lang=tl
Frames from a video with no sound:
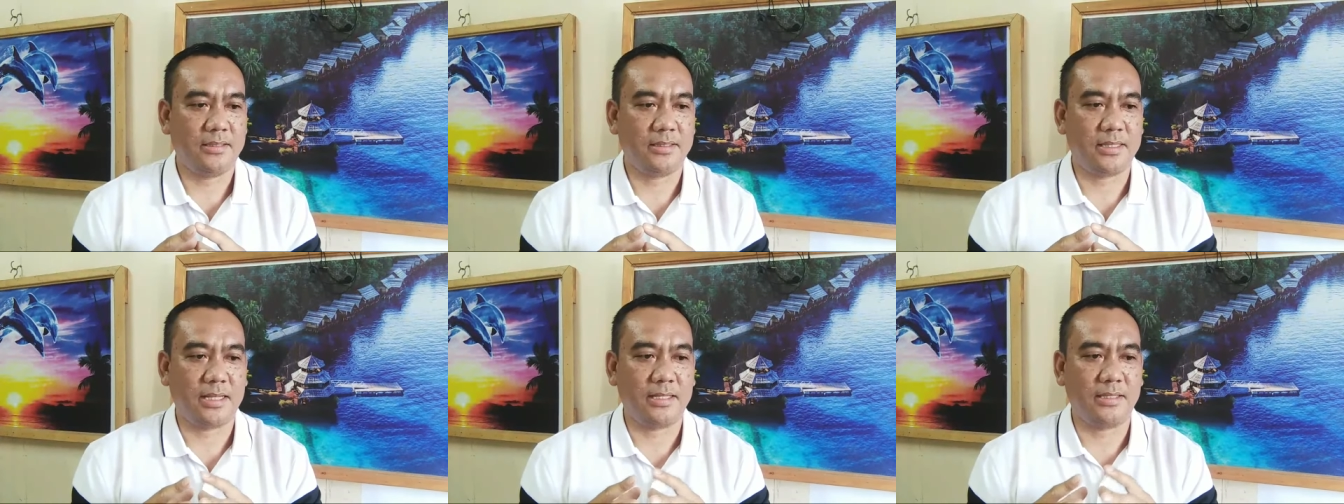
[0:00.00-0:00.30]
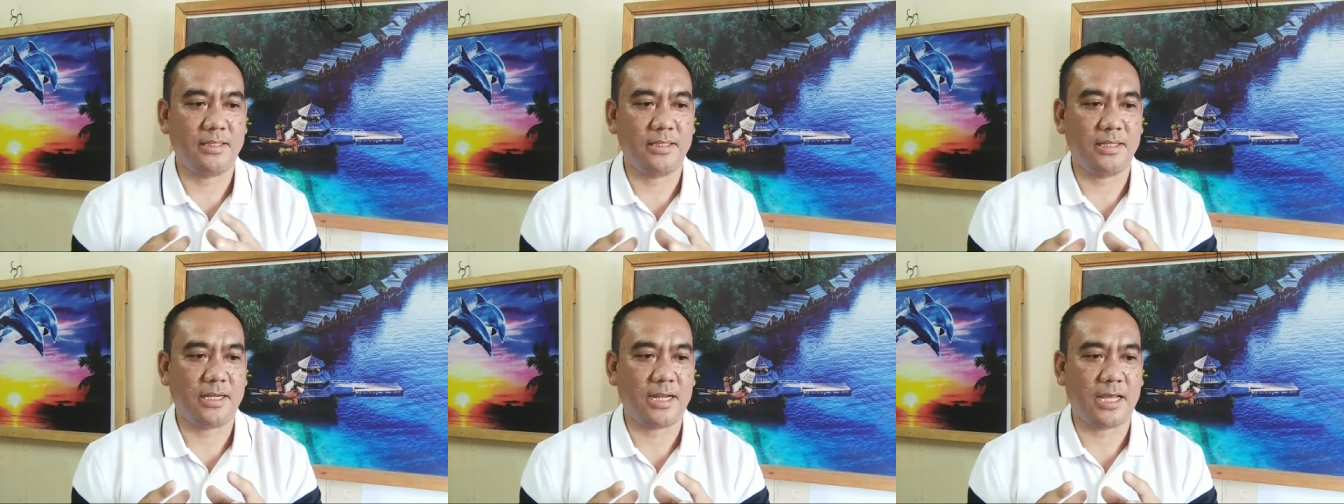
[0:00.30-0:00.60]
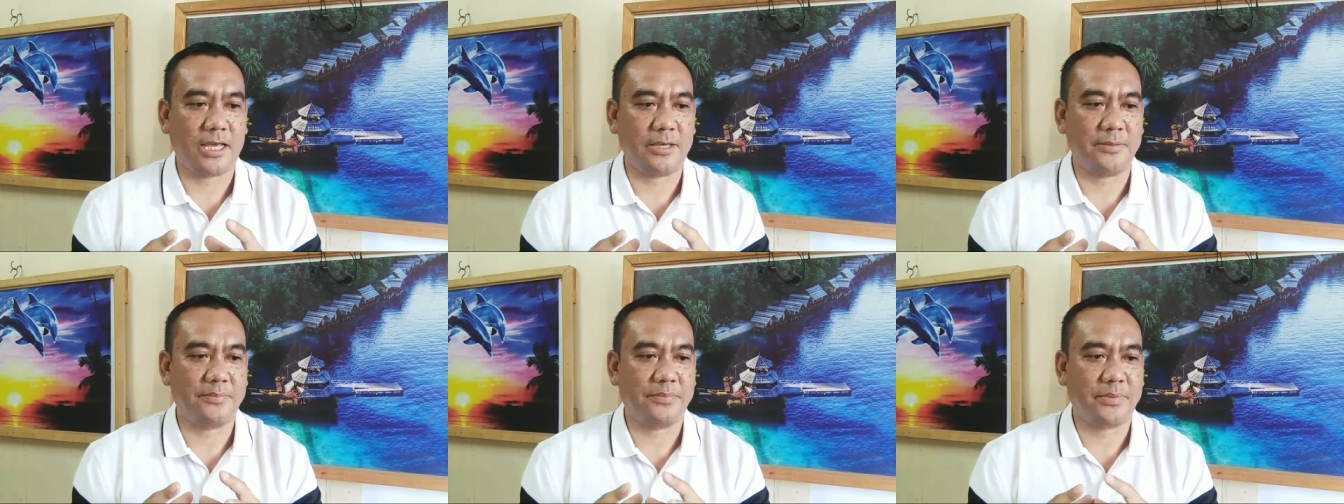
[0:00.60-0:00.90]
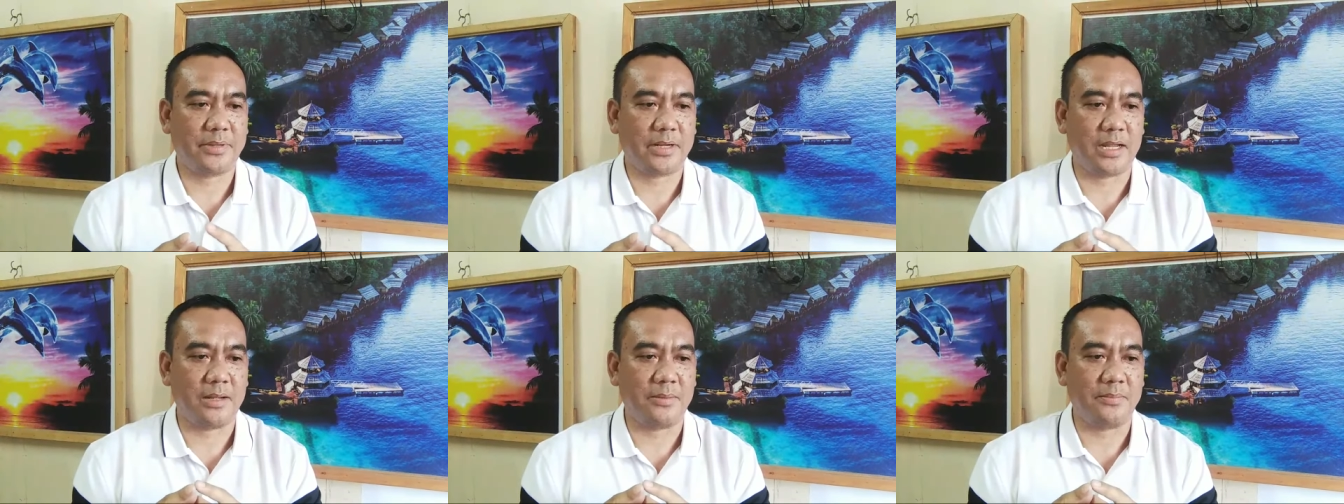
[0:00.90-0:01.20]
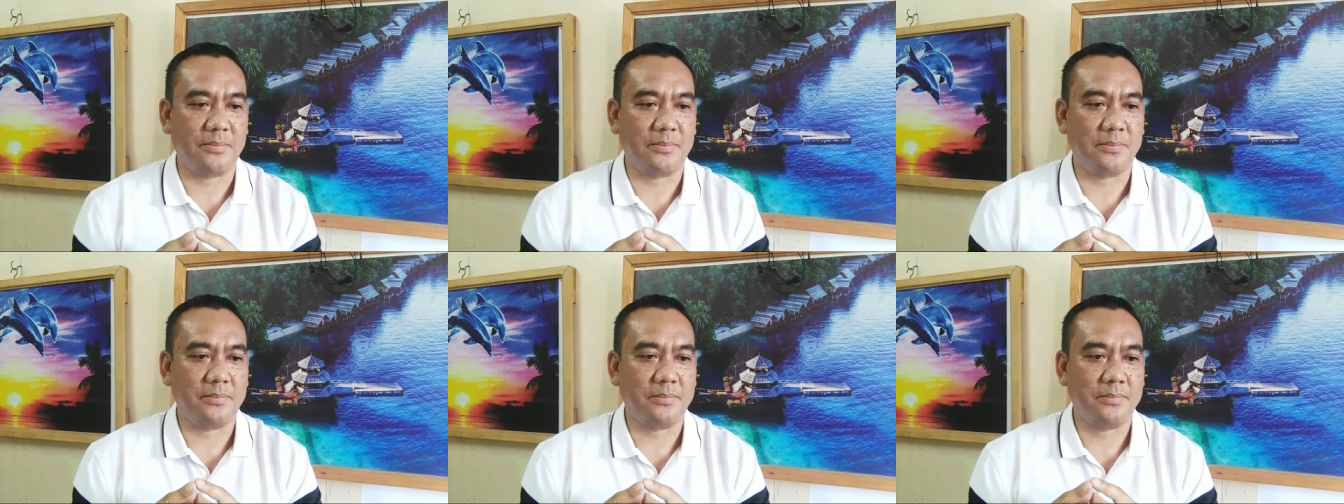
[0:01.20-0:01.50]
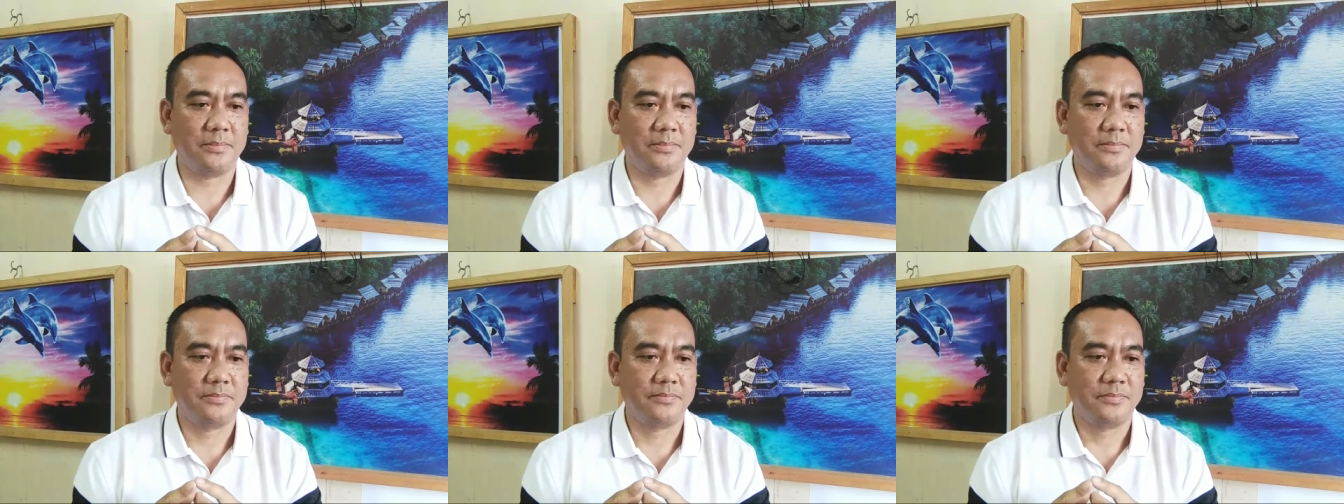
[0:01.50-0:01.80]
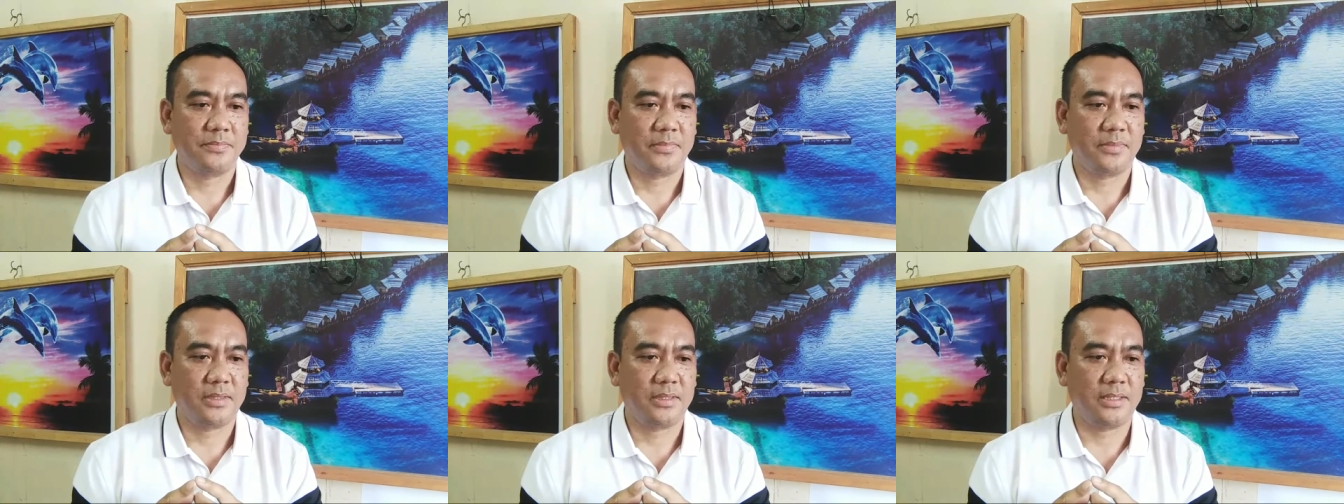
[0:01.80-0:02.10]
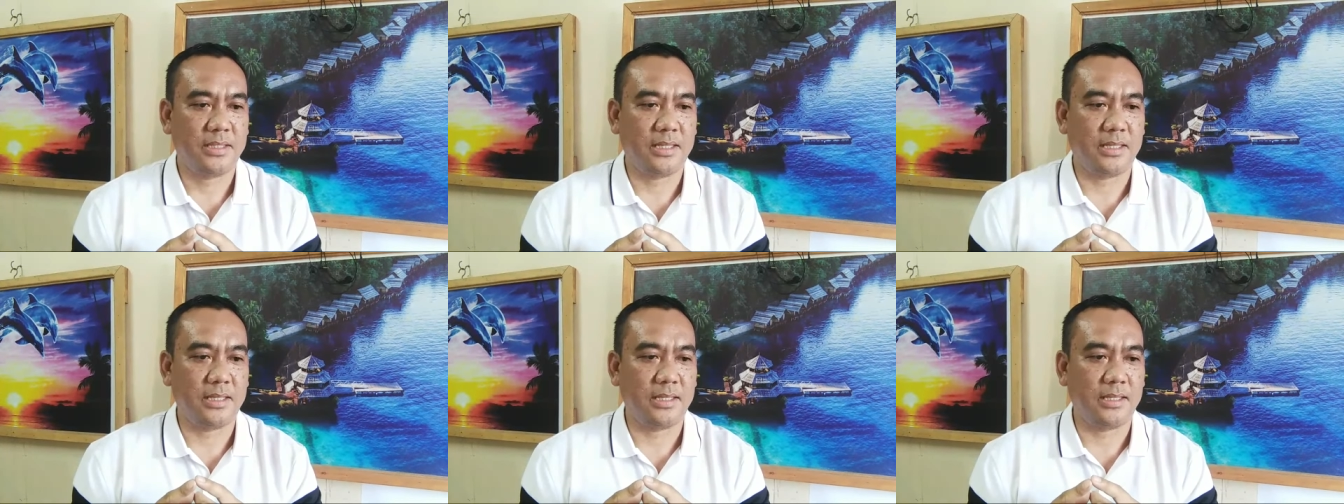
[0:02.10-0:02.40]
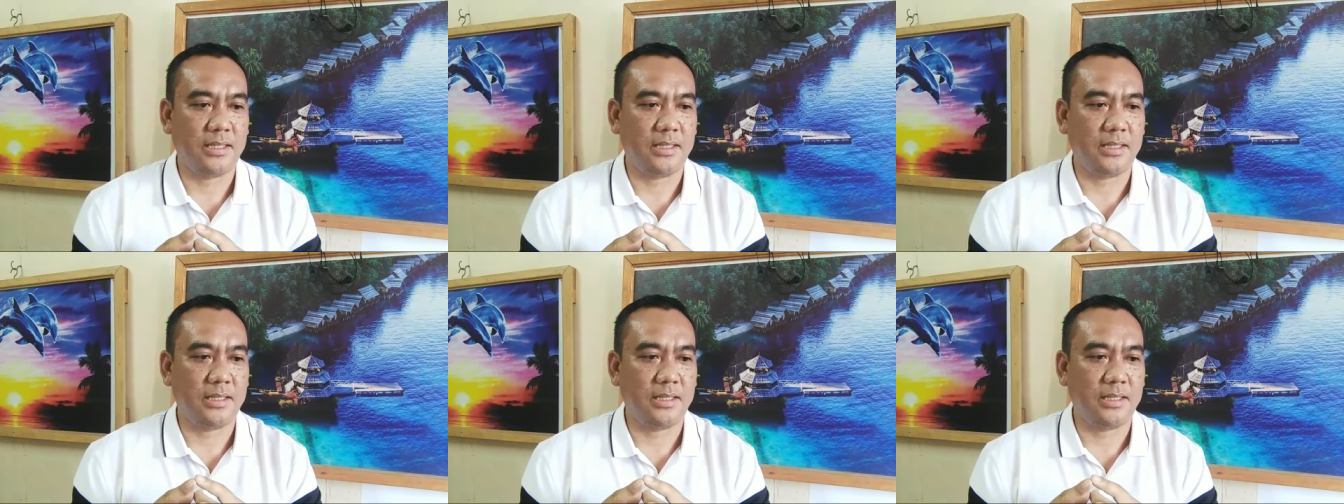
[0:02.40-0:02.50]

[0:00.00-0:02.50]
that derived from the